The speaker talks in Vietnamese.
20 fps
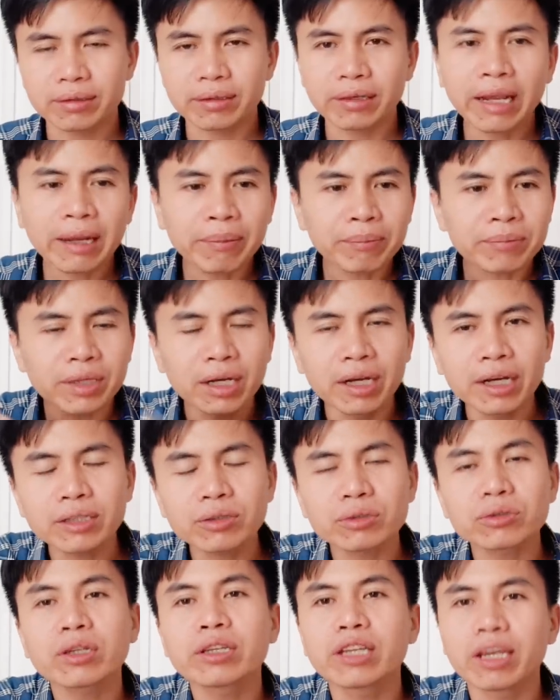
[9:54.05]
đem tới
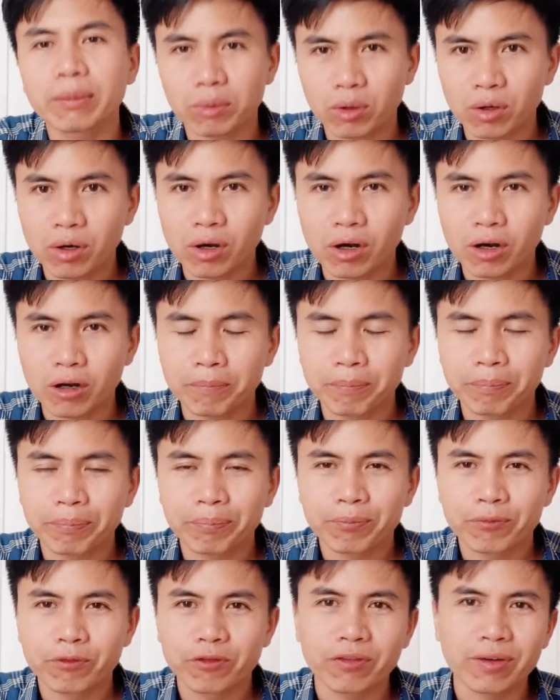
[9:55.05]
cho doanh nghiệp của họ
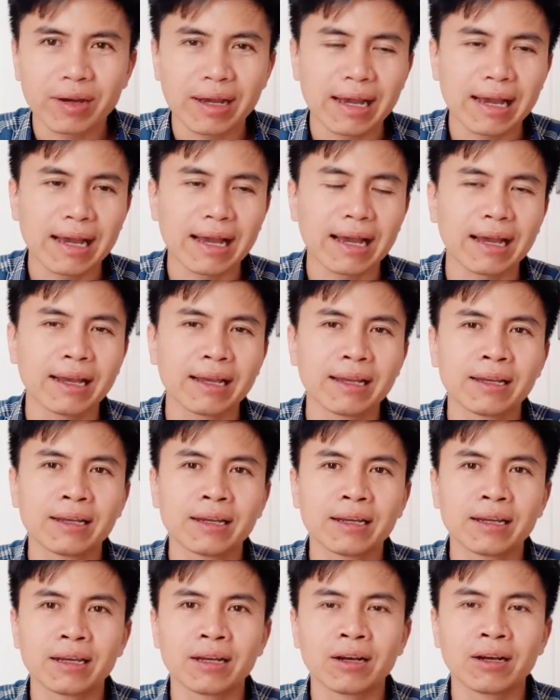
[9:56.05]
và
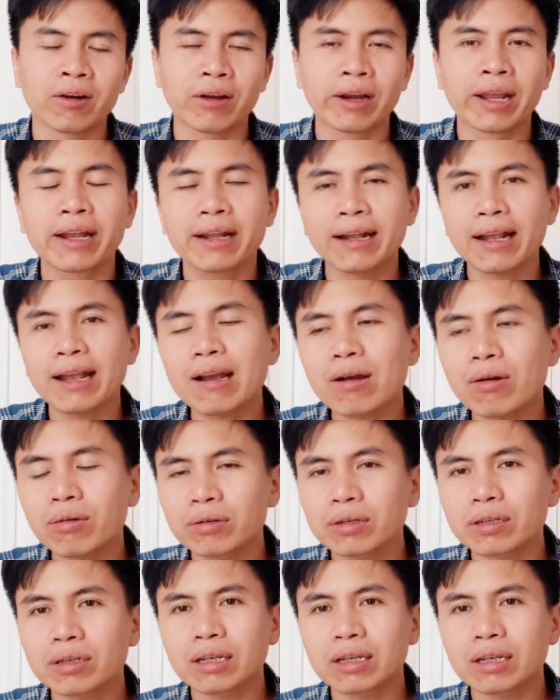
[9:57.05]
họ đề cao